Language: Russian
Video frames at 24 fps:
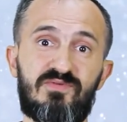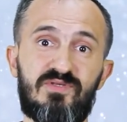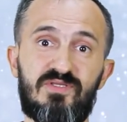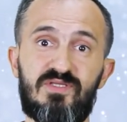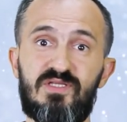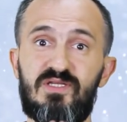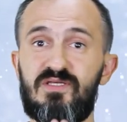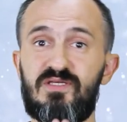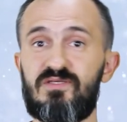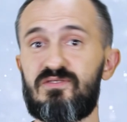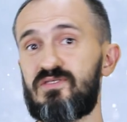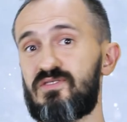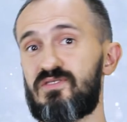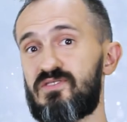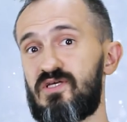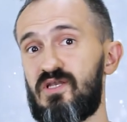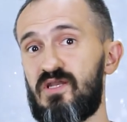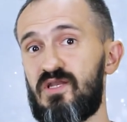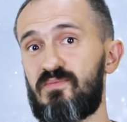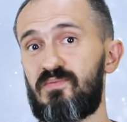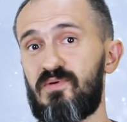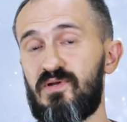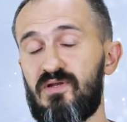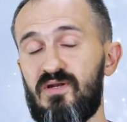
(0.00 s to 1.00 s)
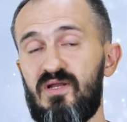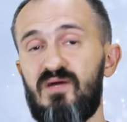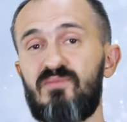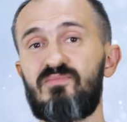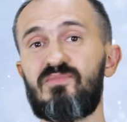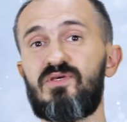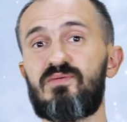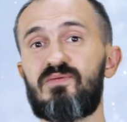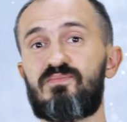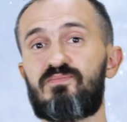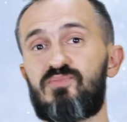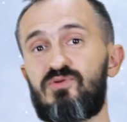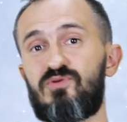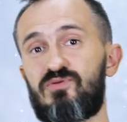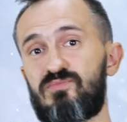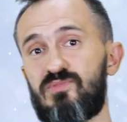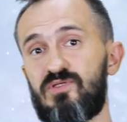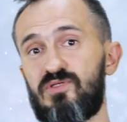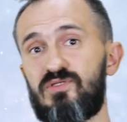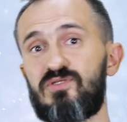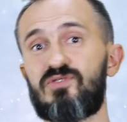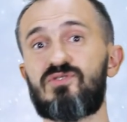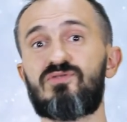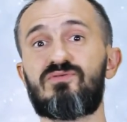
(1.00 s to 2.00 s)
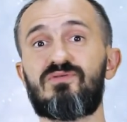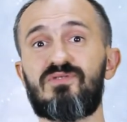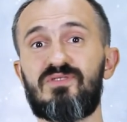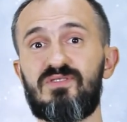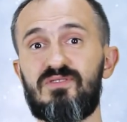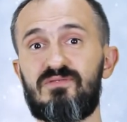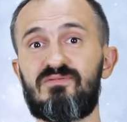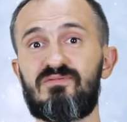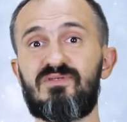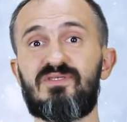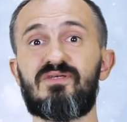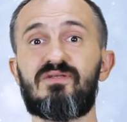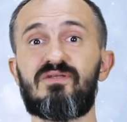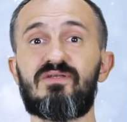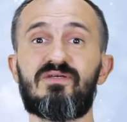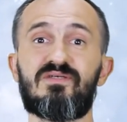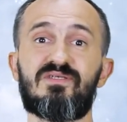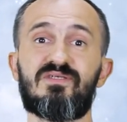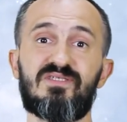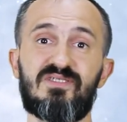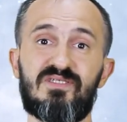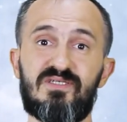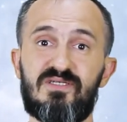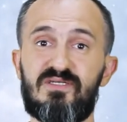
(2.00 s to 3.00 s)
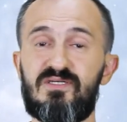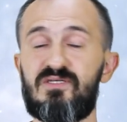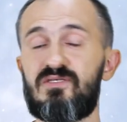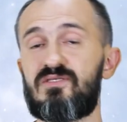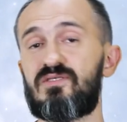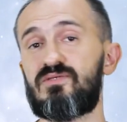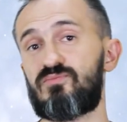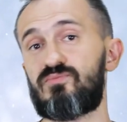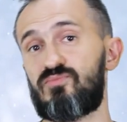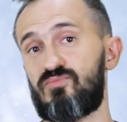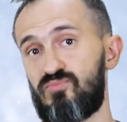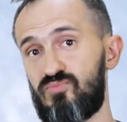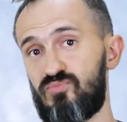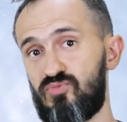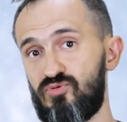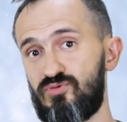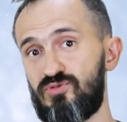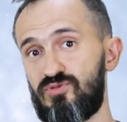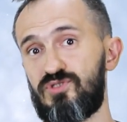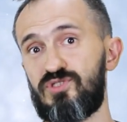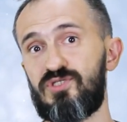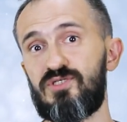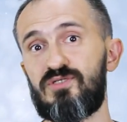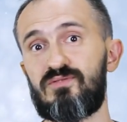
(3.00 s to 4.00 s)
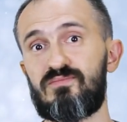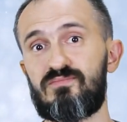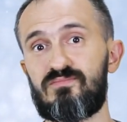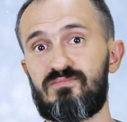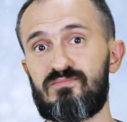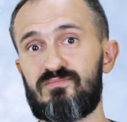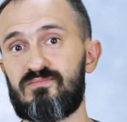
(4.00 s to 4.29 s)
внедрений социальных программ и помните, что действительно за этим будущее.